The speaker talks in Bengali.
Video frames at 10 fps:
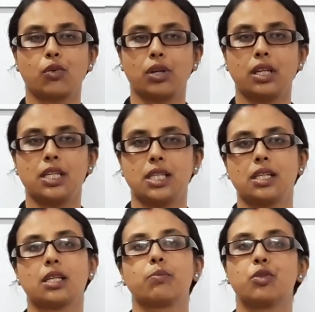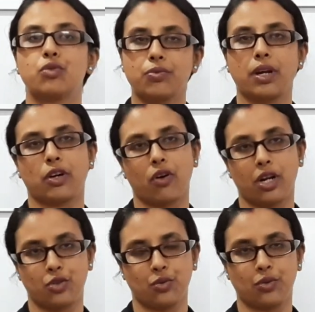করি নিজেদেরকে বিউটিফাই
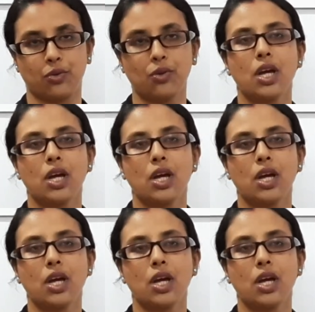করার জন্য